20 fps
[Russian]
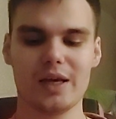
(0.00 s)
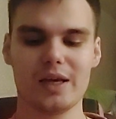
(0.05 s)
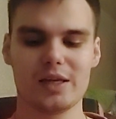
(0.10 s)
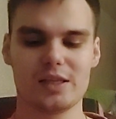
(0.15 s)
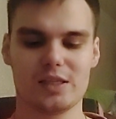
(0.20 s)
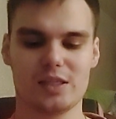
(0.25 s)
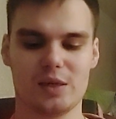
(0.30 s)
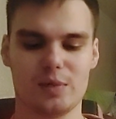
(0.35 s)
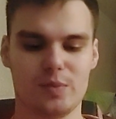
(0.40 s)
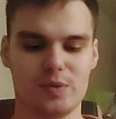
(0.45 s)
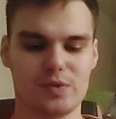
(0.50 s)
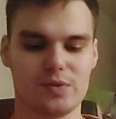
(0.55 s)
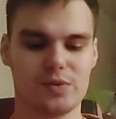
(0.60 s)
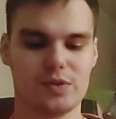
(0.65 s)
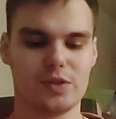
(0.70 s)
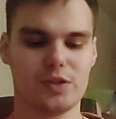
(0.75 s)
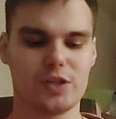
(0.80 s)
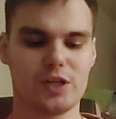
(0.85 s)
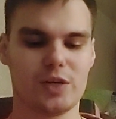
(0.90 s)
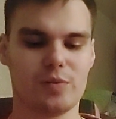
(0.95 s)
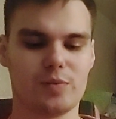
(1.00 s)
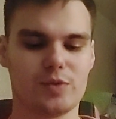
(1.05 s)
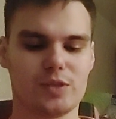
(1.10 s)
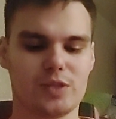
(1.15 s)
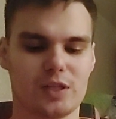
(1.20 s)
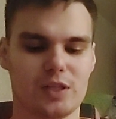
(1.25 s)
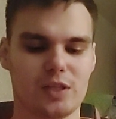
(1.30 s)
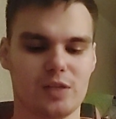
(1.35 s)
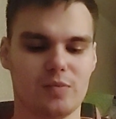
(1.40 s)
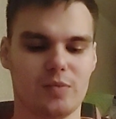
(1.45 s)
Степень встречаемости
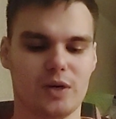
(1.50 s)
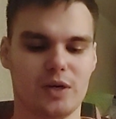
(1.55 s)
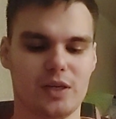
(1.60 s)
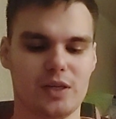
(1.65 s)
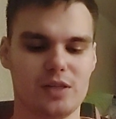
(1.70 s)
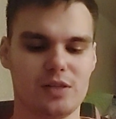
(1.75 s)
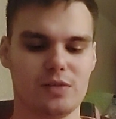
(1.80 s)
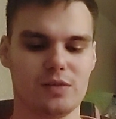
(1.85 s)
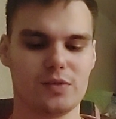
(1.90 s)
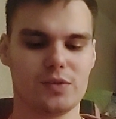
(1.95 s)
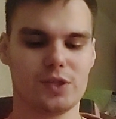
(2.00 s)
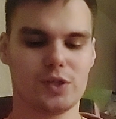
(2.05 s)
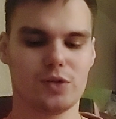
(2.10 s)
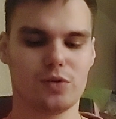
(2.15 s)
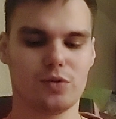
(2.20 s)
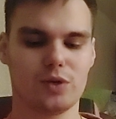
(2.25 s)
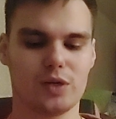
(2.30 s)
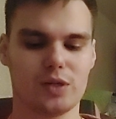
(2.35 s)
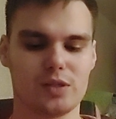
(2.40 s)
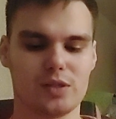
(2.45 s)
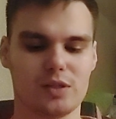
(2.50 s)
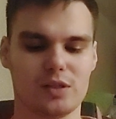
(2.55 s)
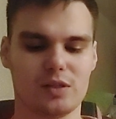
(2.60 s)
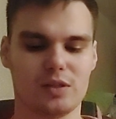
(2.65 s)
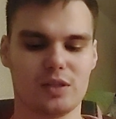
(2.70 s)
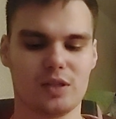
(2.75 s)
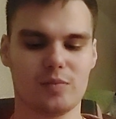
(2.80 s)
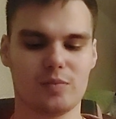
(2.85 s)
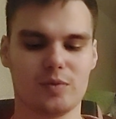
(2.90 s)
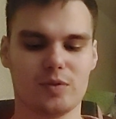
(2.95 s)
таких болезней во всех указанных
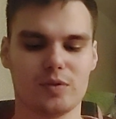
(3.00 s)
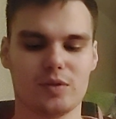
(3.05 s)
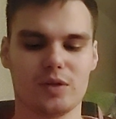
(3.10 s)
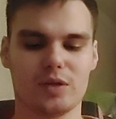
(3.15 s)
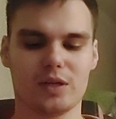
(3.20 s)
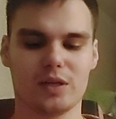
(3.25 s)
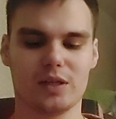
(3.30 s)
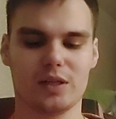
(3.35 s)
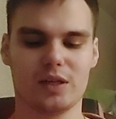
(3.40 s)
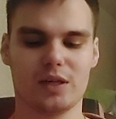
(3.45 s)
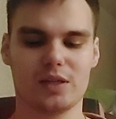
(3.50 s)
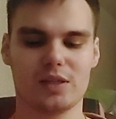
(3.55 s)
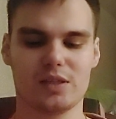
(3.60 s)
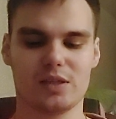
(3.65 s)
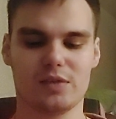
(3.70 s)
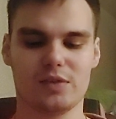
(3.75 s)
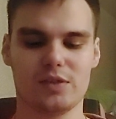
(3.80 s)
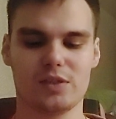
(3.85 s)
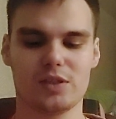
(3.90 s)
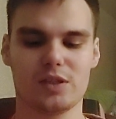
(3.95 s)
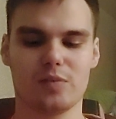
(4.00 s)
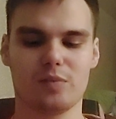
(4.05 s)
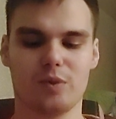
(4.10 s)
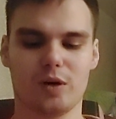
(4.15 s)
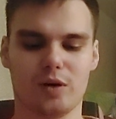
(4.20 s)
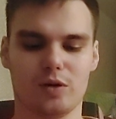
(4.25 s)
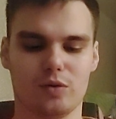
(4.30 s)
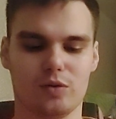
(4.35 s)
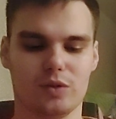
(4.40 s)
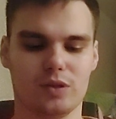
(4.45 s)
нами городах зависит от
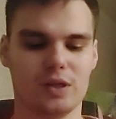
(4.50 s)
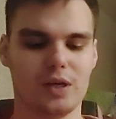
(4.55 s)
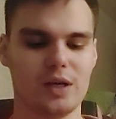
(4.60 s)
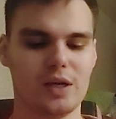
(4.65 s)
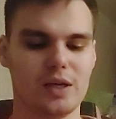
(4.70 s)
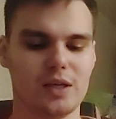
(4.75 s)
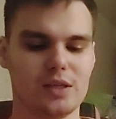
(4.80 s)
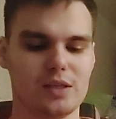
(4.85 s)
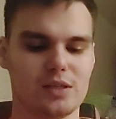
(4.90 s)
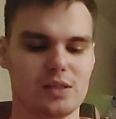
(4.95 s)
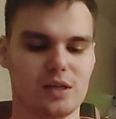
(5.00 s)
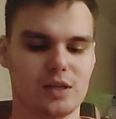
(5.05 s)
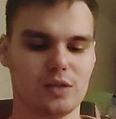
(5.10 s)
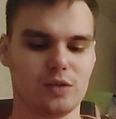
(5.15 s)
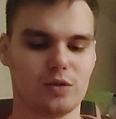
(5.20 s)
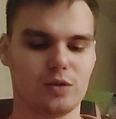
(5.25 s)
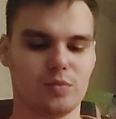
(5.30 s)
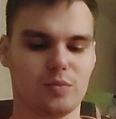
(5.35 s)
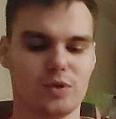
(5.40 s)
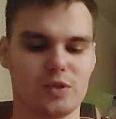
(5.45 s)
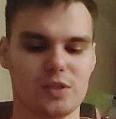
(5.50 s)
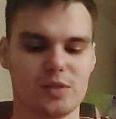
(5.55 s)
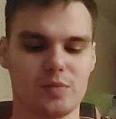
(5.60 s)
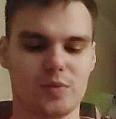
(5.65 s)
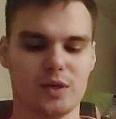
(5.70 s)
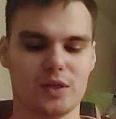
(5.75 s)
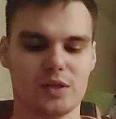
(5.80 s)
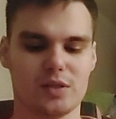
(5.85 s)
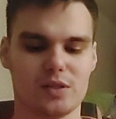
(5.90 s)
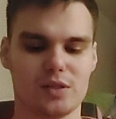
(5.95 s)
породы, из которых
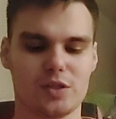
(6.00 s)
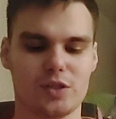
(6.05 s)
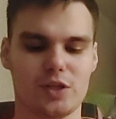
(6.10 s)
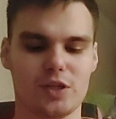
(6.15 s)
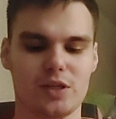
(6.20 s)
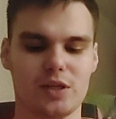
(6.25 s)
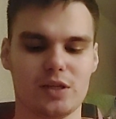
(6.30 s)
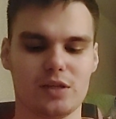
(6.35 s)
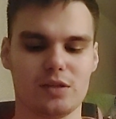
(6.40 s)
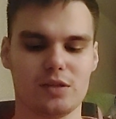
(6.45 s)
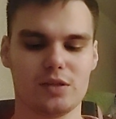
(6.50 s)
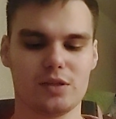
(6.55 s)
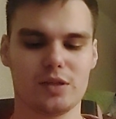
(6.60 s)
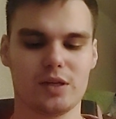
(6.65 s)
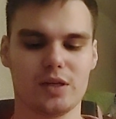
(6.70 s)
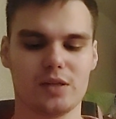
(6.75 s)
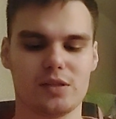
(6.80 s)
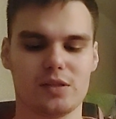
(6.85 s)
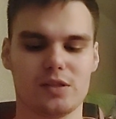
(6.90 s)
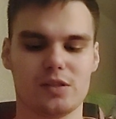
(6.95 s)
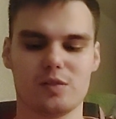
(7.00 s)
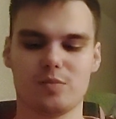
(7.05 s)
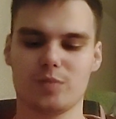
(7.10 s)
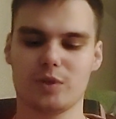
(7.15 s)
максимальное значение они достигают среди